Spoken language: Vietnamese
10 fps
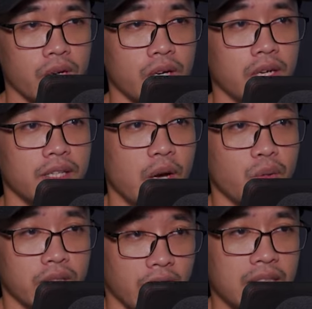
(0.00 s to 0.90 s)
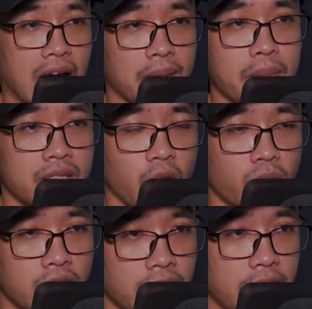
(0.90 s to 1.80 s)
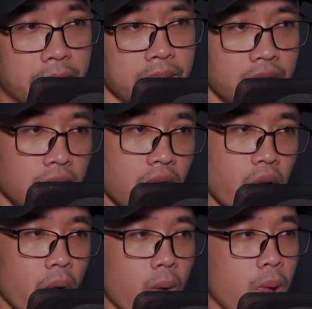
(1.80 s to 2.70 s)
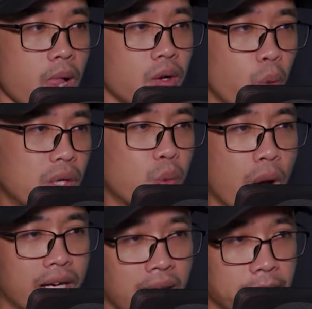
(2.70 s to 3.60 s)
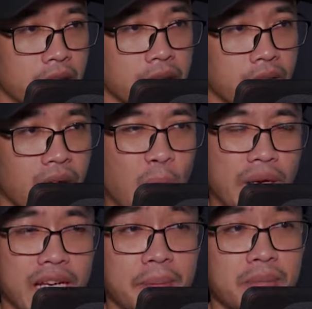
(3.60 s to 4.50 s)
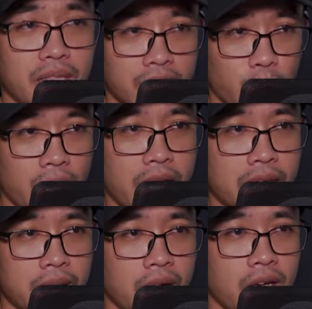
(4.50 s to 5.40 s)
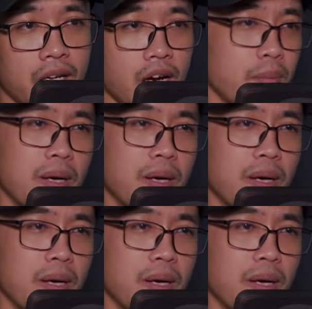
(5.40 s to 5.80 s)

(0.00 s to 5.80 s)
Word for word: Vương Lâm vừa nói, thân thể vừa tiến từng bước về phía trước. Hồ Phong Hoán Vũ giới vần quanh bên ngoài thân thể